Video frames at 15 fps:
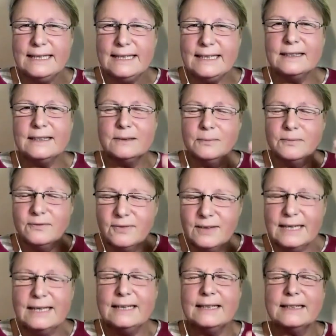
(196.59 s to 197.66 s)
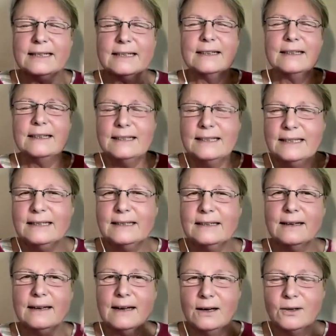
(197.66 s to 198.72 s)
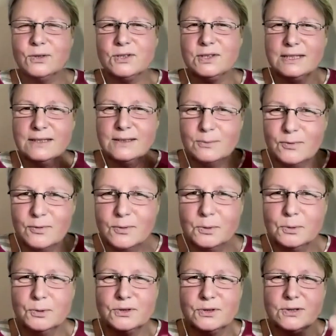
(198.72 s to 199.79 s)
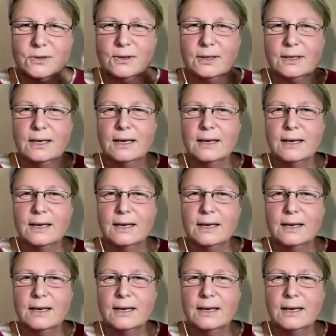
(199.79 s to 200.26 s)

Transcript: Ich fliege hier aus diesem Flugzeug.